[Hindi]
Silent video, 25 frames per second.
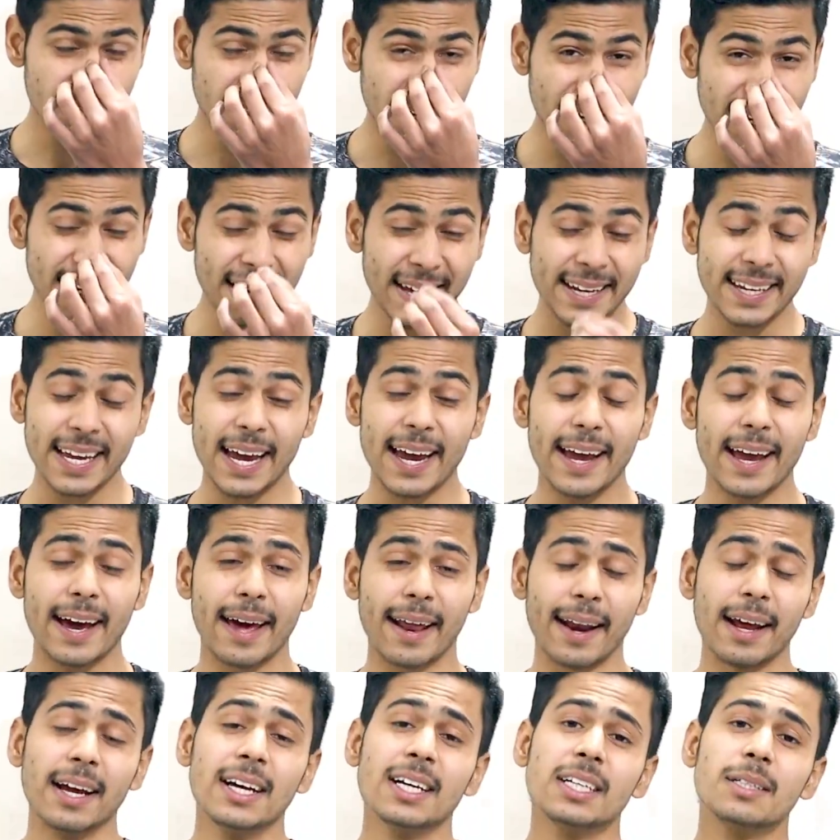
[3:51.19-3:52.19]
करना क्या है
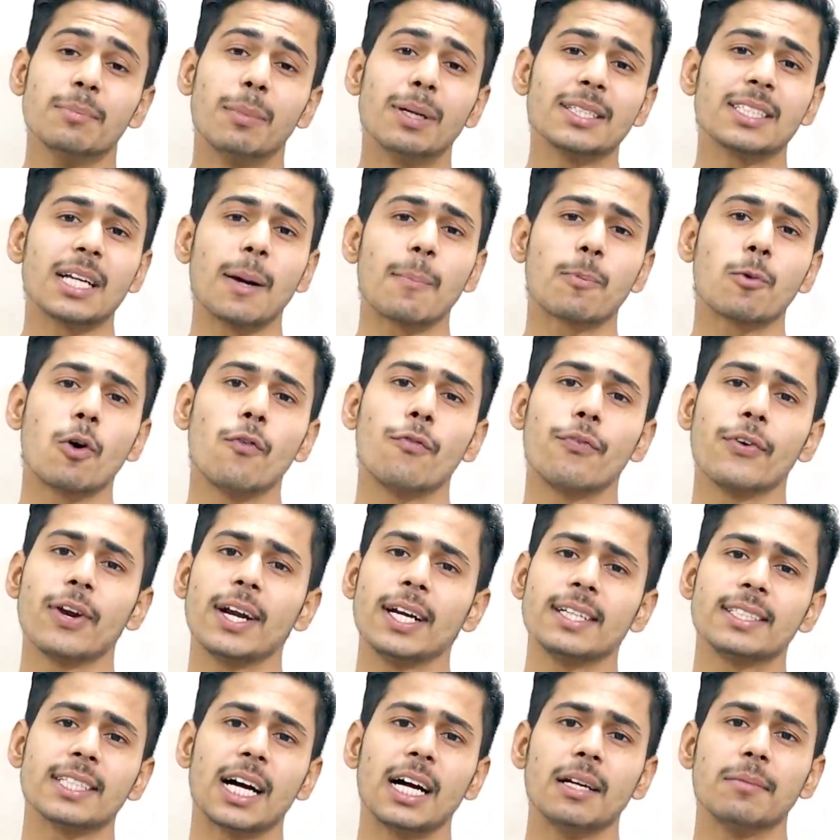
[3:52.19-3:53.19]
यार बस आपको
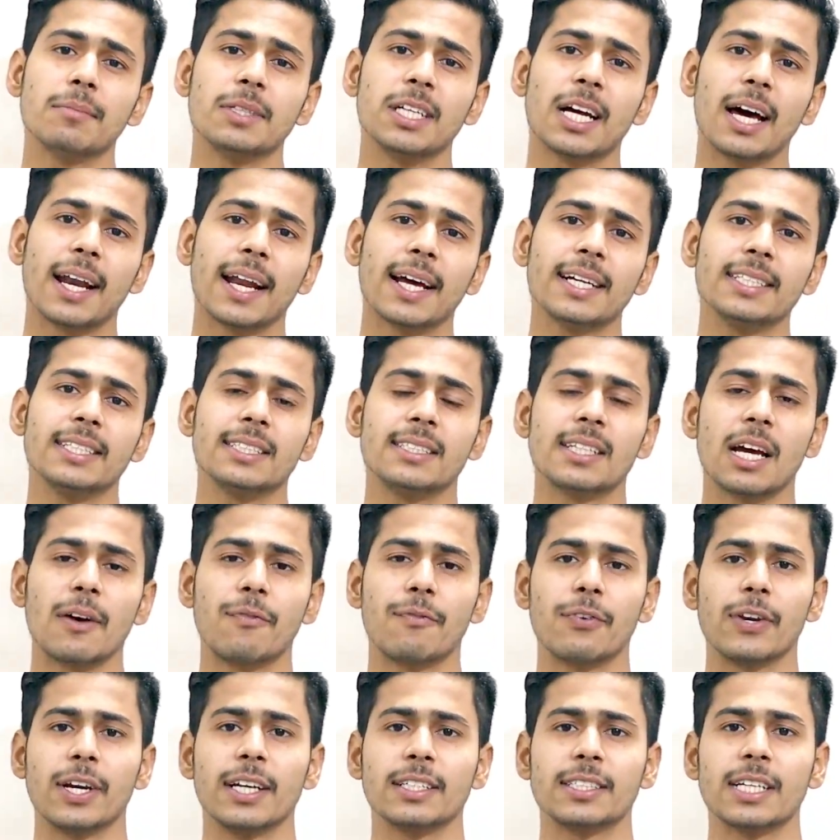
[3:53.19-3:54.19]
फ्री रिचार्ज में जाना है जिसे
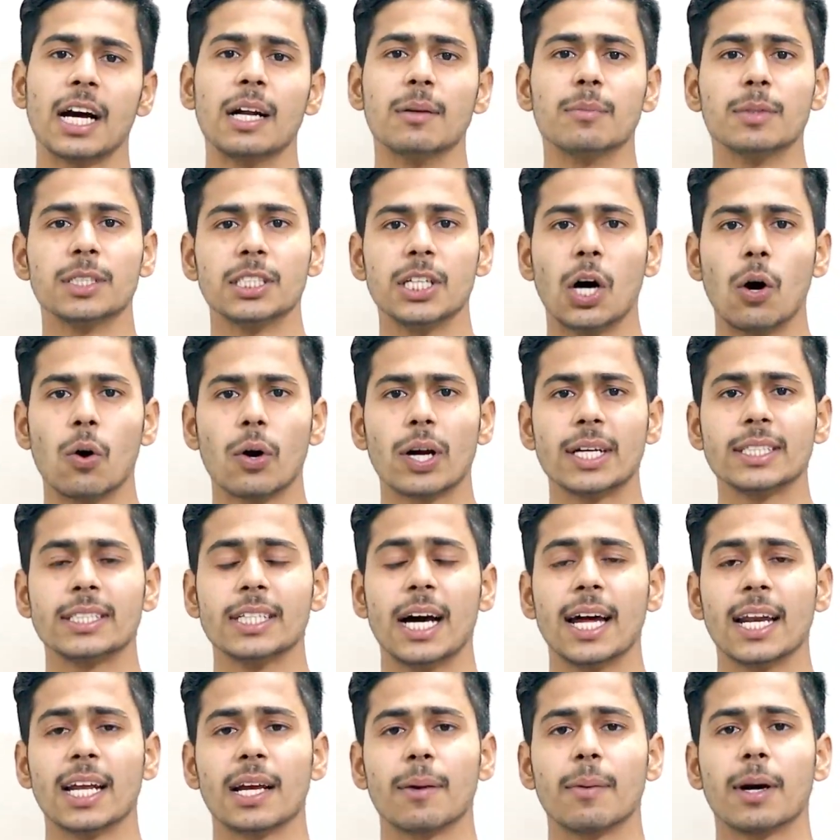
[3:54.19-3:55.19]
आप फ्री रिचार्ज में जाओगे
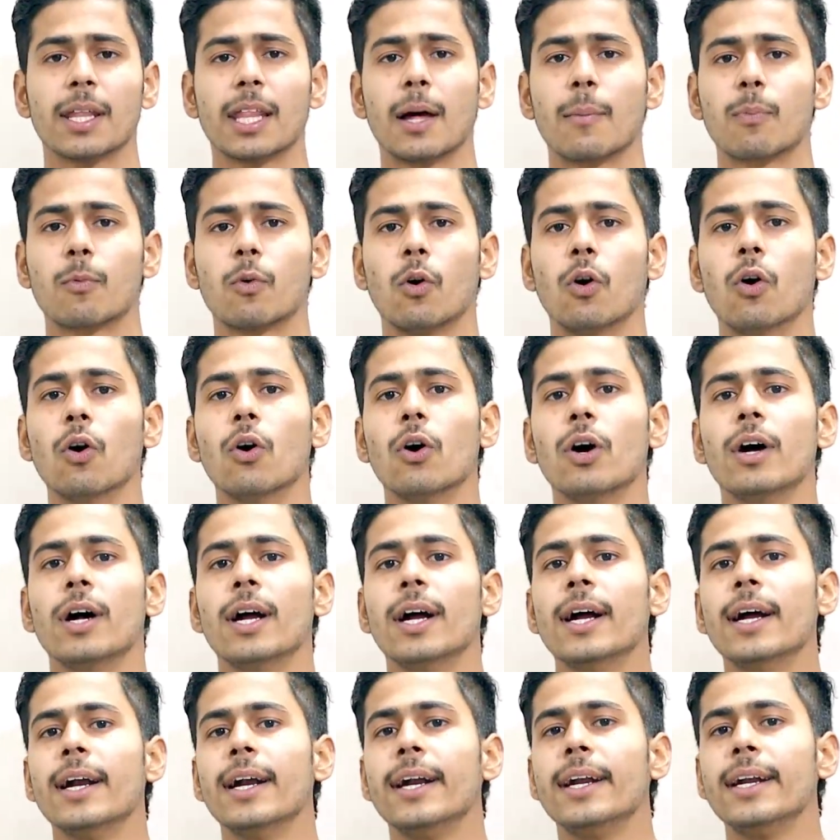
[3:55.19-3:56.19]
जाने के बाद आपको
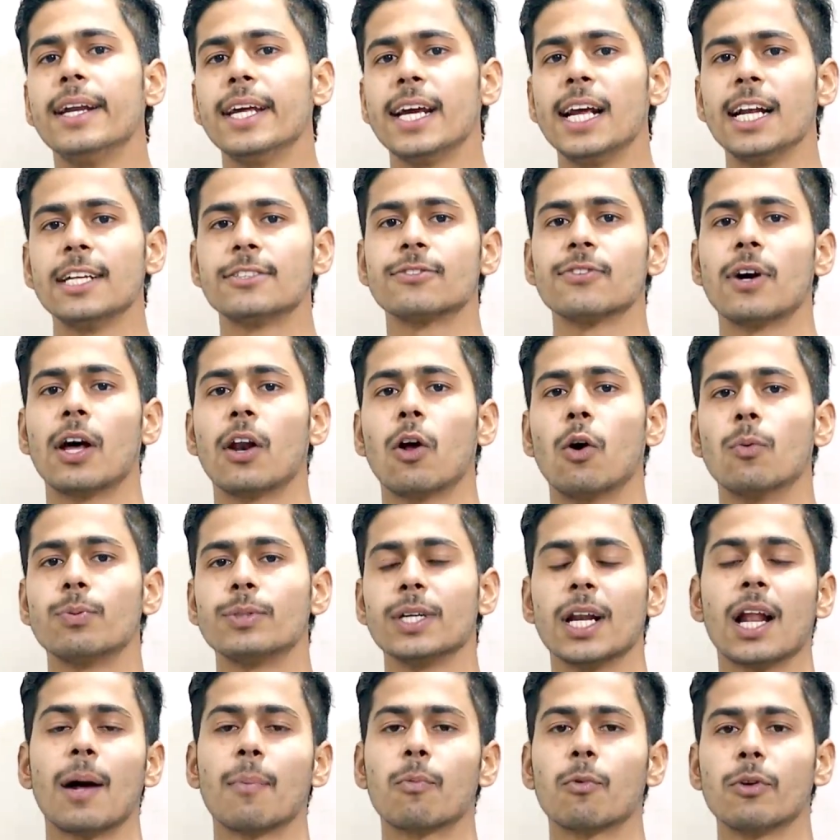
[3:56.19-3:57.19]
डील्स वाला
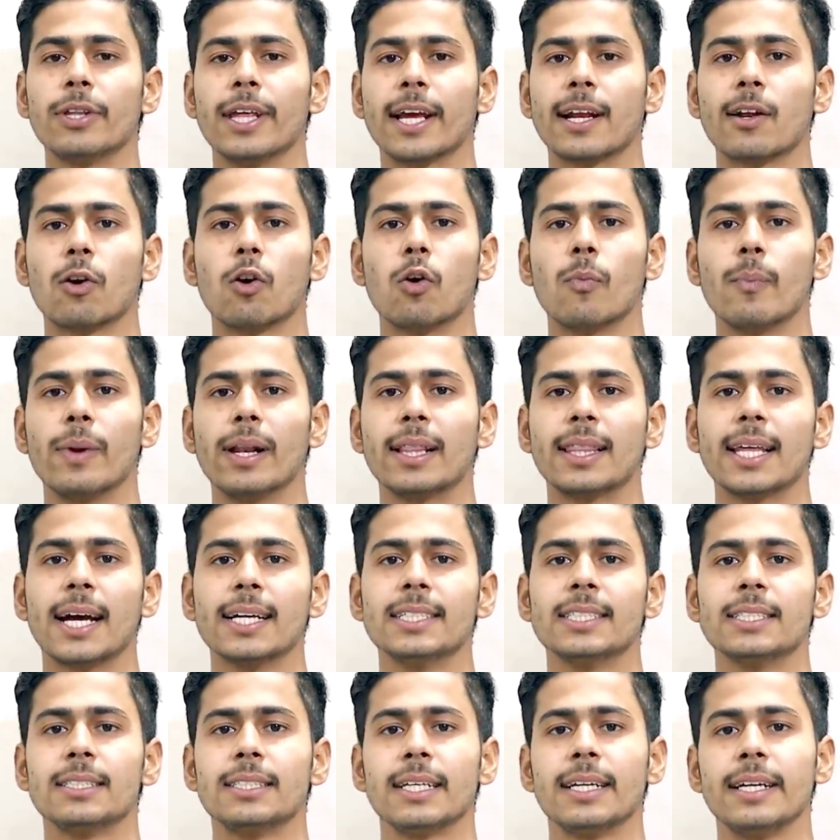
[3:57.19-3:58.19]
ऑप्शन आपको देखने को मिलता
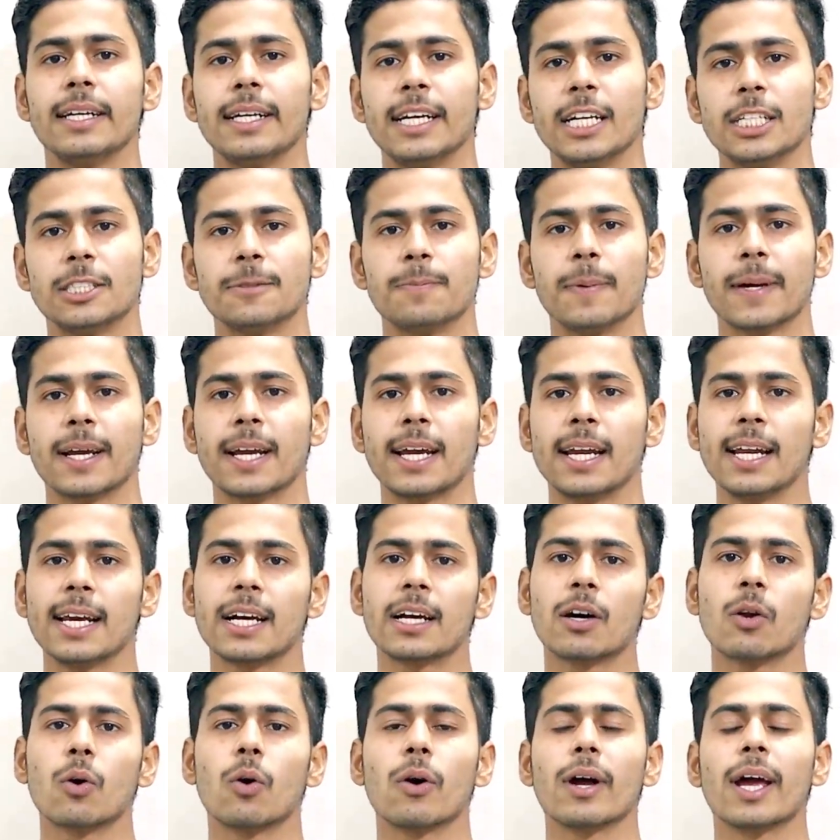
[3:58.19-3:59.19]
है जिसे डील्स पे
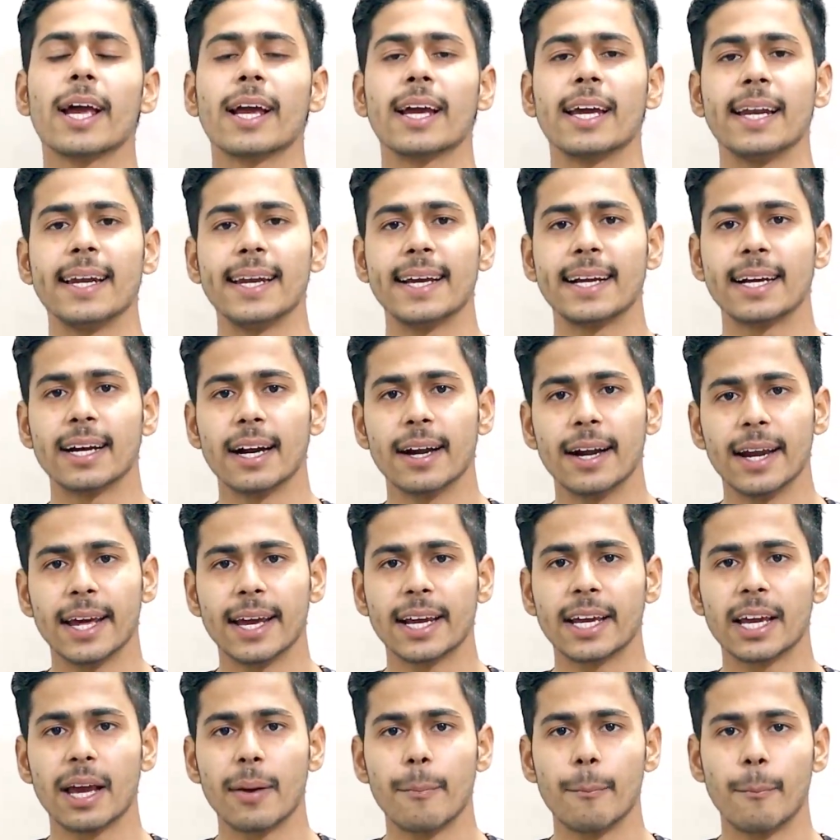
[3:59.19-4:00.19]
क्लिक करोगे क्लिक
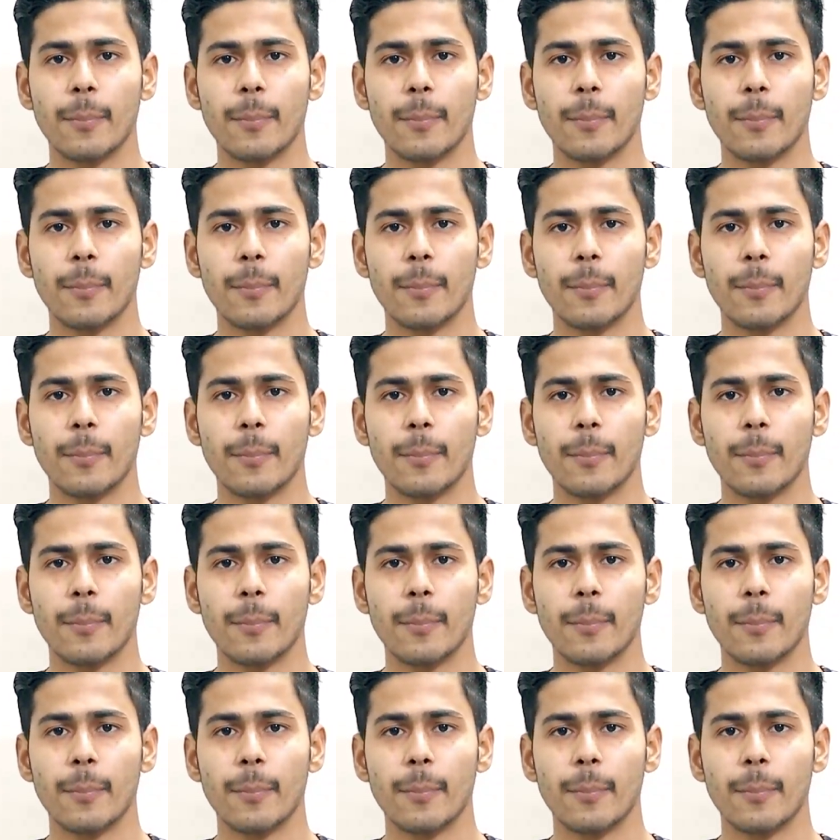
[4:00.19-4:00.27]
करने के